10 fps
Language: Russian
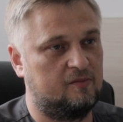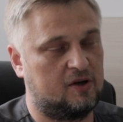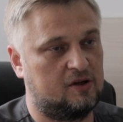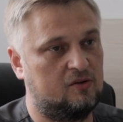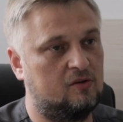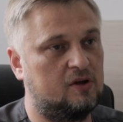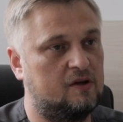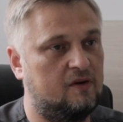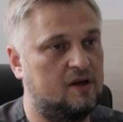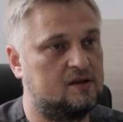проктолога
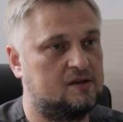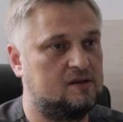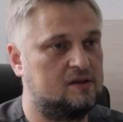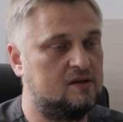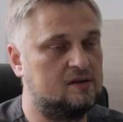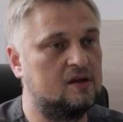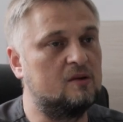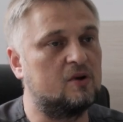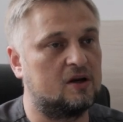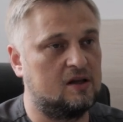является, естественно,
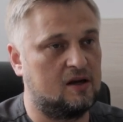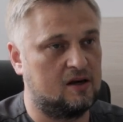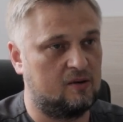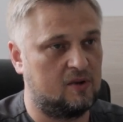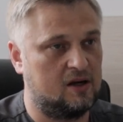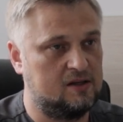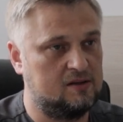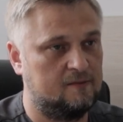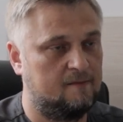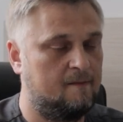геморроидальная болезнь.